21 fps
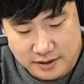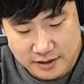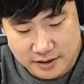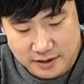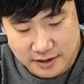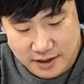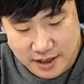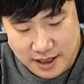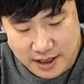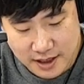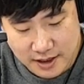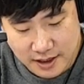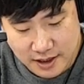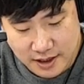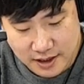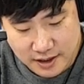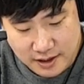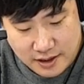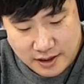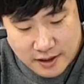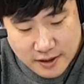안 해.
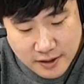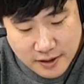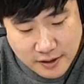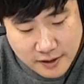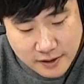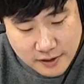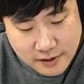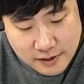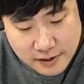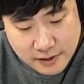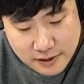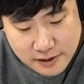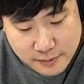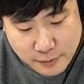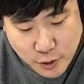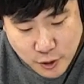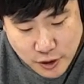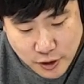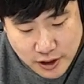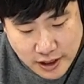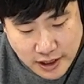
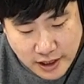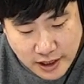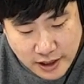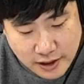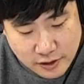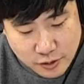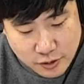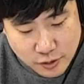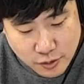금요일에